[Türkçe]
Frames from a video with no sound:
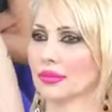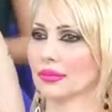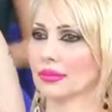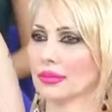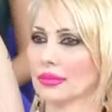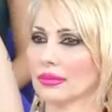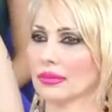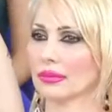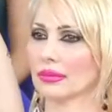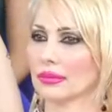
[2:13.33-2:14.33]
Anlamıyor onu.
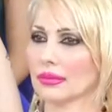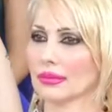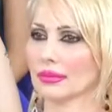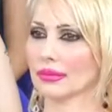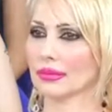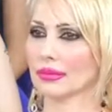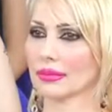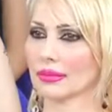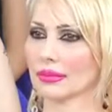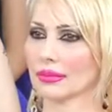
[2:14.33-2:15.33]

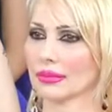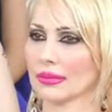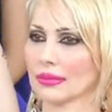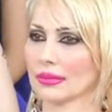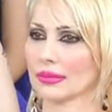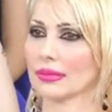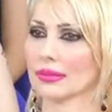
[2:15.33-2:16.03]
Girip doğratıyor.